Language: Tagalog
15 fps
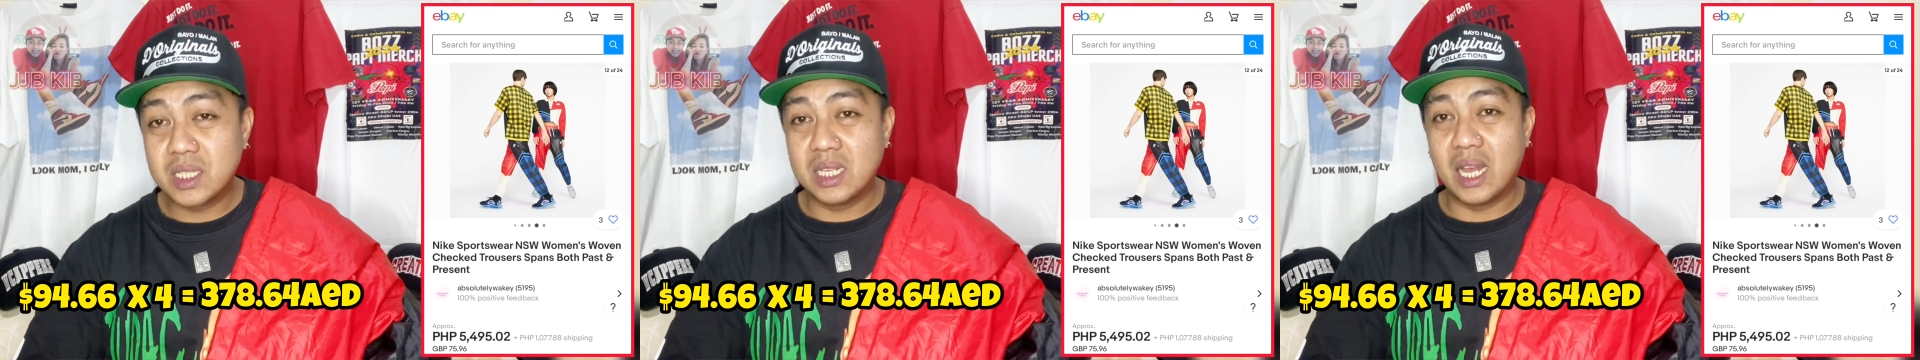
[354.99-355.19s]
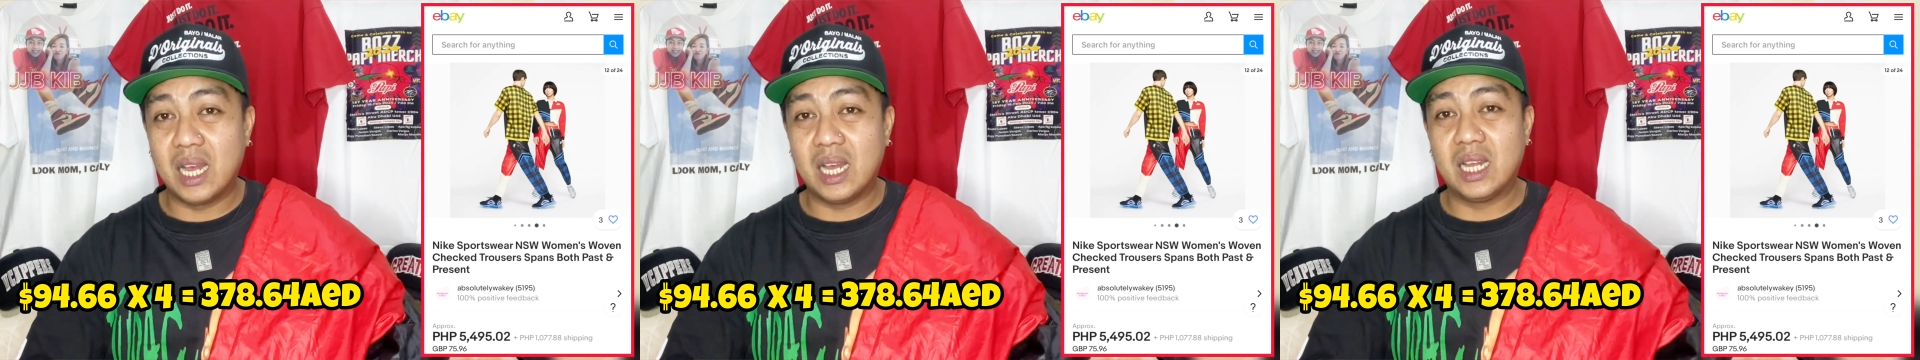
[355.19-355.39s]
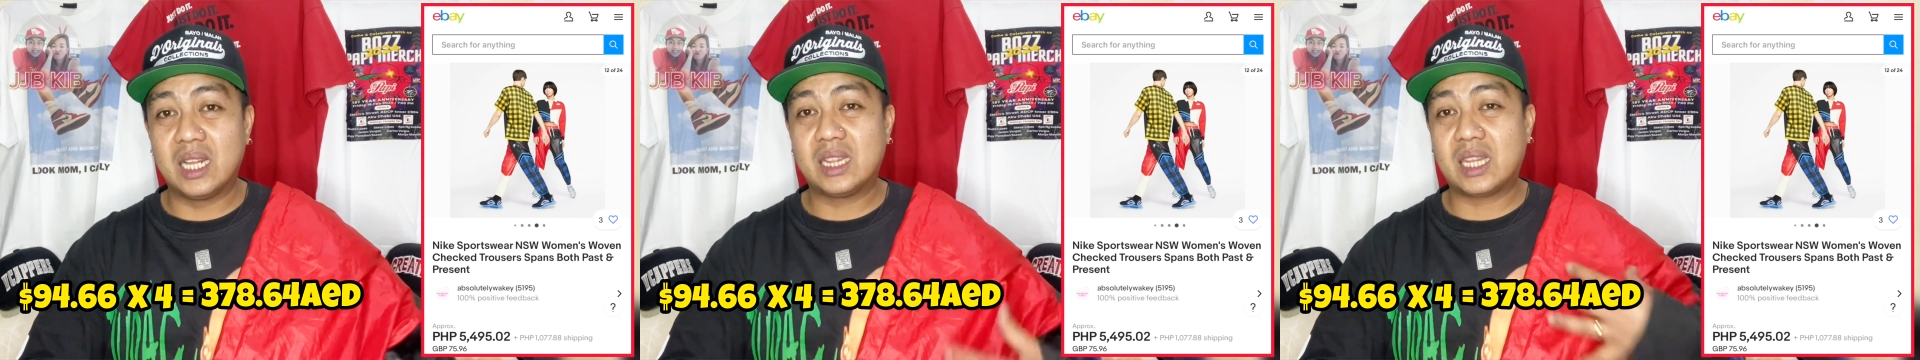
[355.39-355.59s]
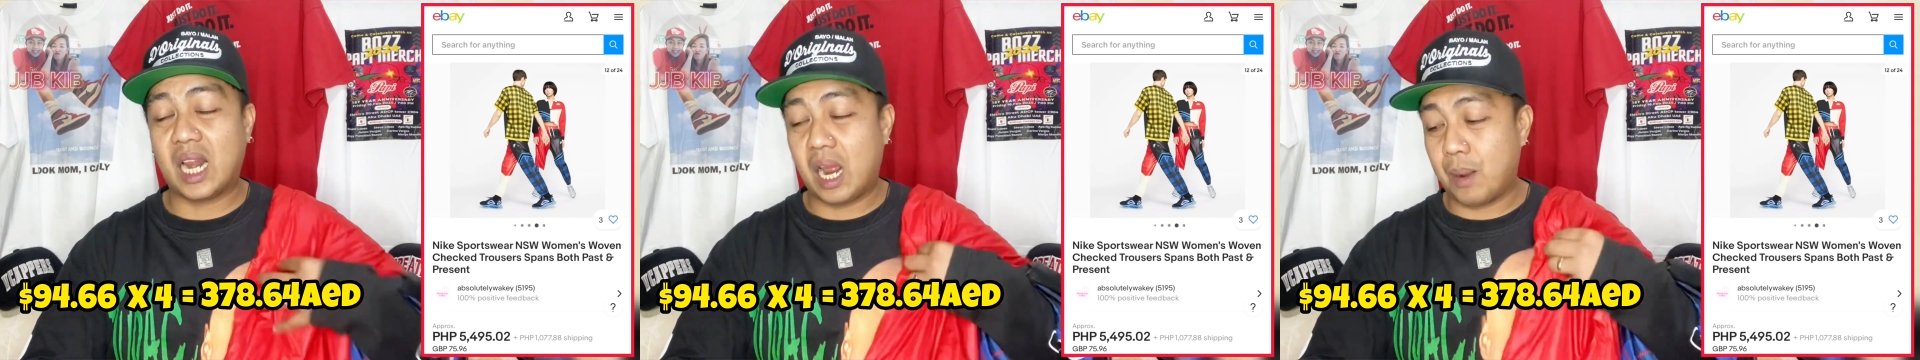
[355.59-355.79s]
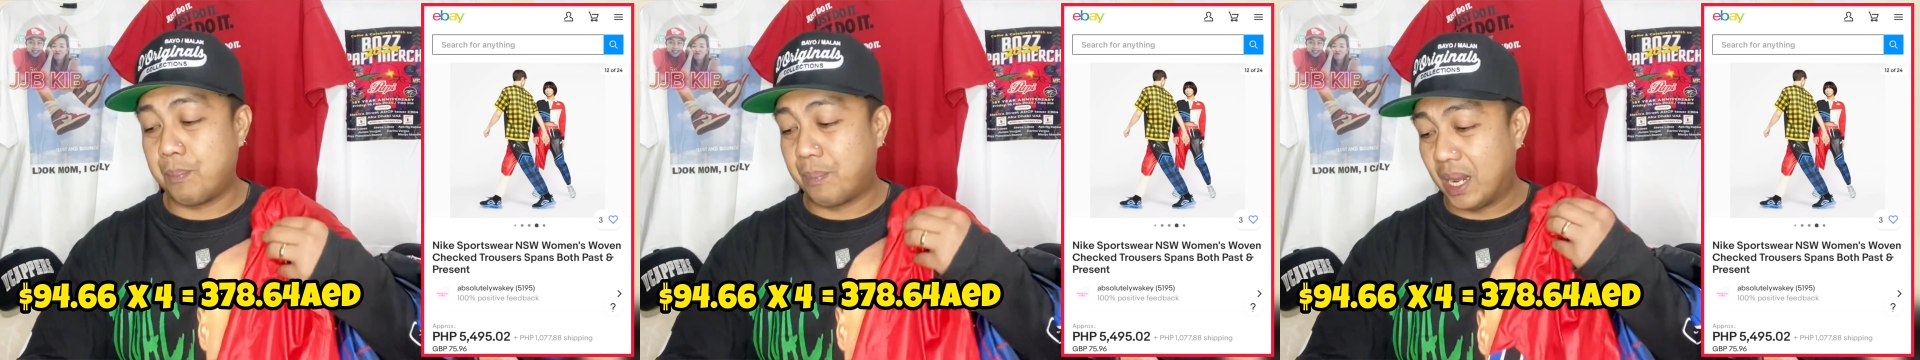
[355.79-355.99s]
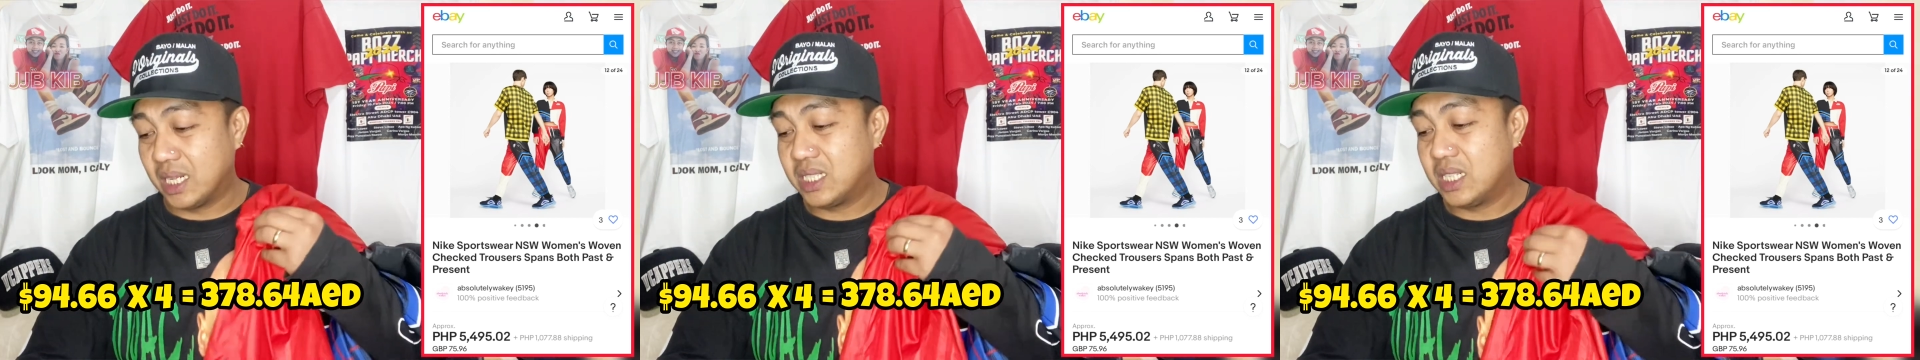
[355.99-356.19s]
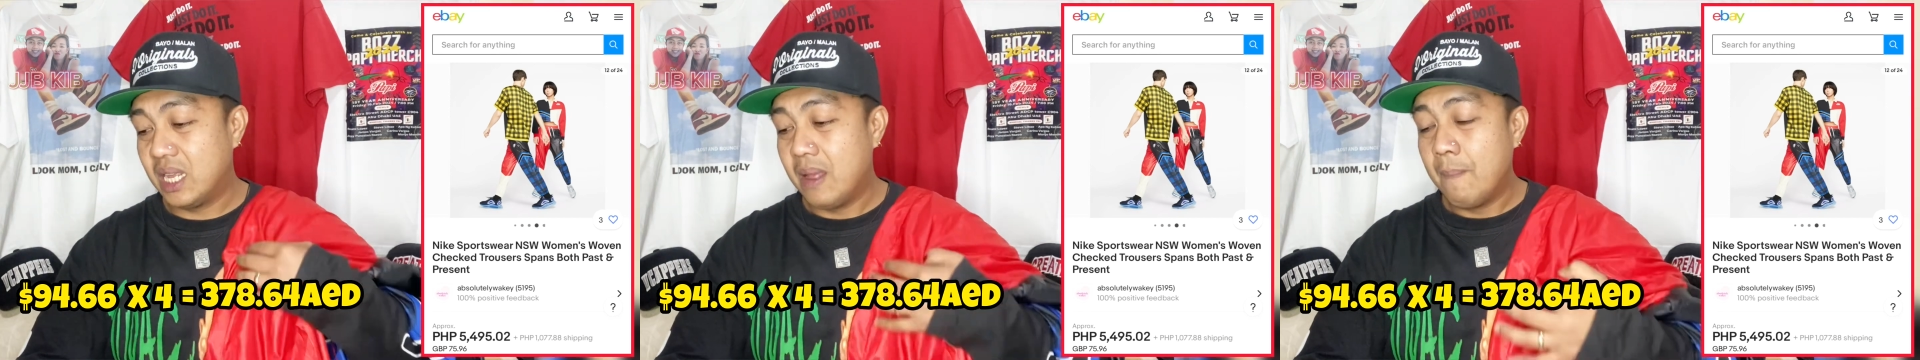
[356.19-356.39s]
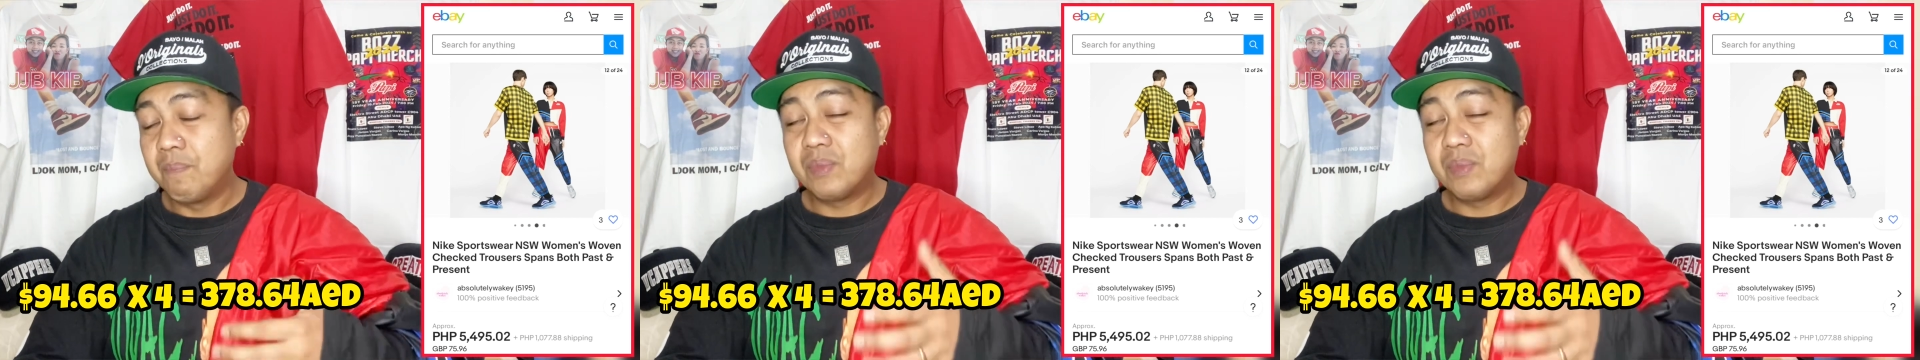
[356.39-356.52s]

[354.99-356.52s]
na truck funds.